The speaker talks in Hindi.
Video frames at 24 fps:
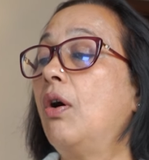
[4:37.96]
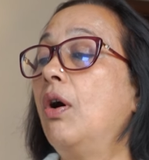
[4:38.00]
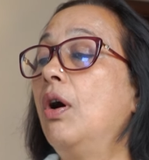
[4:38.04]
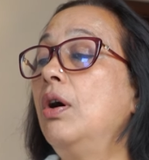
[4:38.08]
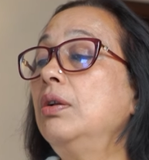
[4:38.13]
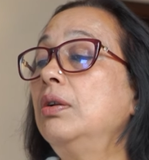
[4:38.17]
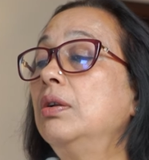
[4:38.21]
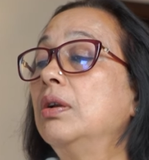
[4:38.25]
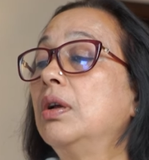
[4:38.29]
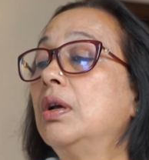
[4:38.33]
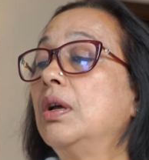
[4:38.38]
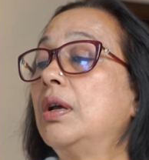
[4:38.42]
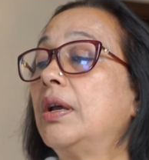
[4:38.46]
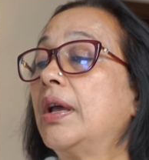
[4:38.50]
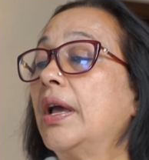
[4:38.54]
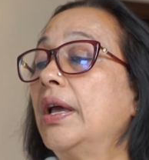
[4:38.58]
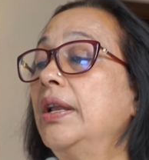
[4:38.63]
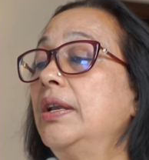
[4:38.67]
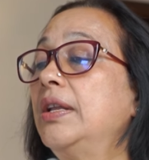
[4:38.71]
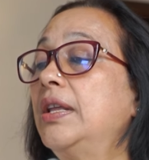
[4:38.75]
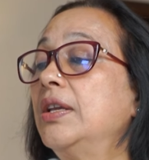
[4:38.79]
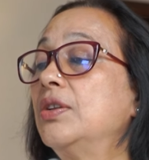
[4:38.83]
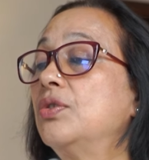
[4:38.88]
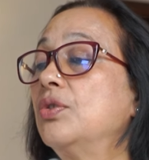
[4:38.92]
और
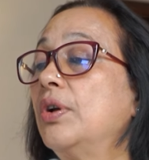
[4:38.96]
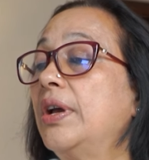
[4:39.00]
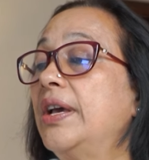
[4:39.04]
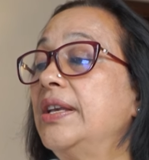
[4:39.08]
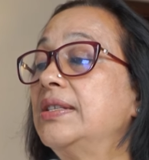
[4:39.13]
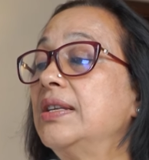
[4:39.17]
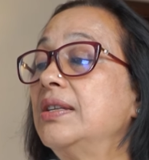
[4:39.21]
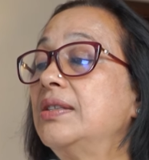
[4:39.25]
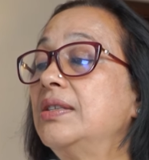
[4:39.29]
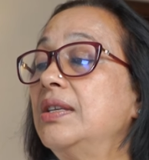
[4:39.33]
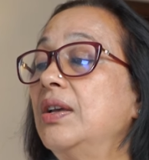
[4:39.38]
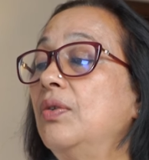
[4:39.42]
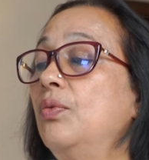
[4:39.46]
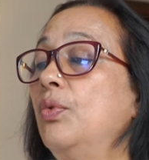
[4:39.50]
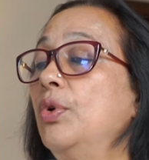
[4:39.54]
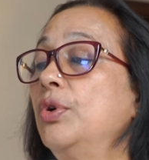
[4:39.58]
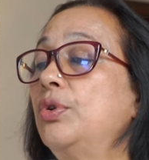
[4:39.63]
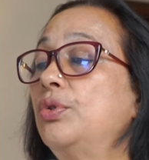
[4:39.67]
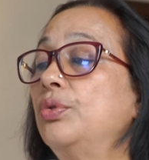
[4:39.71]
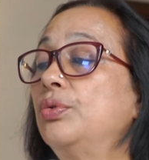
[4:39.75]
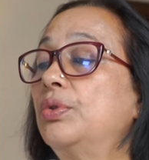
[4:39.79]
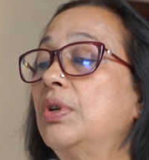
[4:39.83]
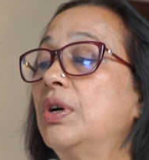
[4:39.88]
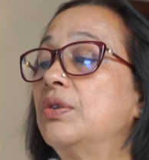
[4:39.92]
इनके जो एसेट्स है वो
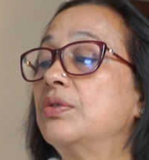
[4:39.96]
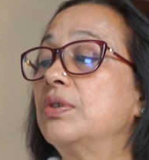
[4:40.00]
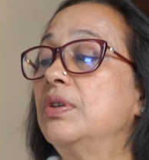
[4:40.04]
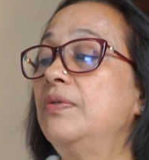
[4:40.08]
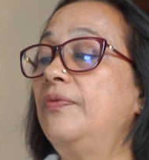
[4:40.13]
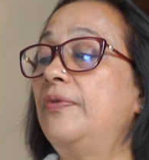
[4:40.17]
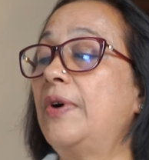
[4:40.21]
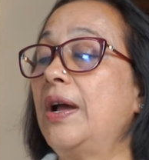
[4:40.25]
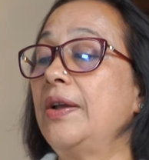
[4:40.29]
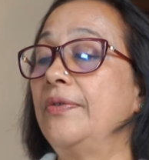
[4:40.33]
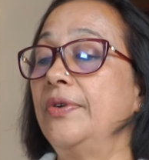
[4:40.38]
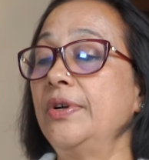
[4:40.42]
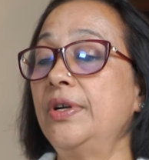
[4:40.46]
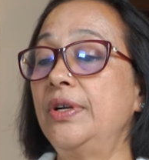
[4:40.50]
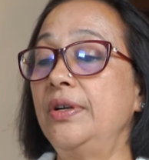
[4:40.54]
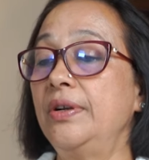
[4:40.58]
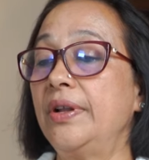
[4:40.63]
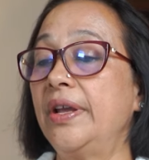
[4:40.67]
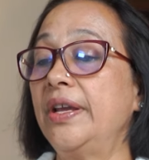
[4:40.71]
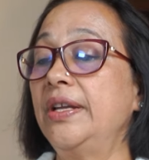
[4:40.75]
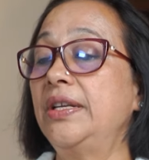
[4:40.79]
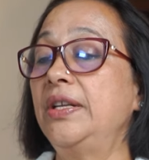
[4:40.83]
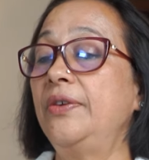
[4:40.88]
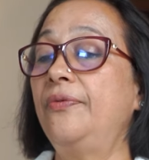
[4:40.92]
2584
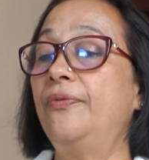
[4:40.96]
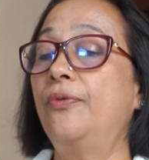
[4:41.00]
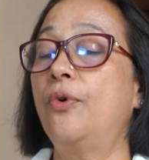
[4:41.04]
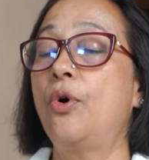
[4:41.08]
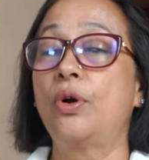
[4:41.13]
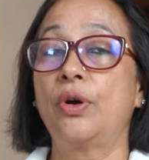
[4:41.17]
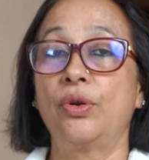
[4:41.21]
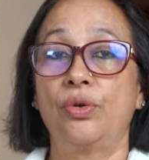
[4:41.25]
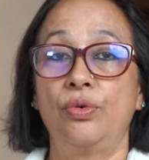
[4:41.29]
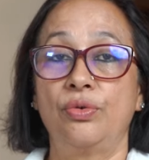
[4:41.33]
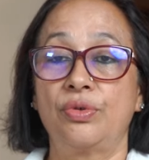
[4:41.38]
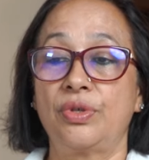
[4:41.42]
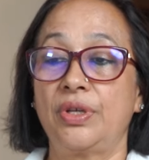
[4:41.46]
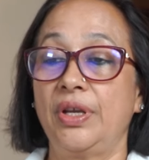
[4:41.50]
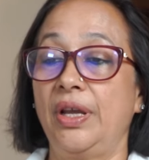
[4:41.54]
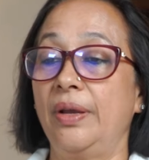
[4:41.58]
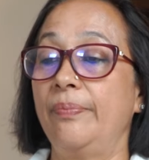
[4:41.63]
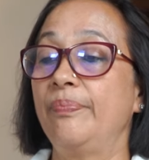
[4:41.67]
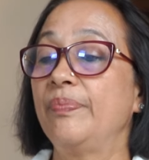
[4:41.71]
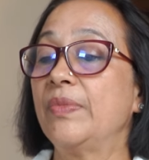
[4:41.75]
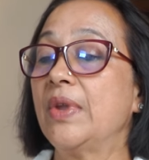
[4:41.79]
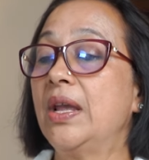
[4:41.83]
करोड़ के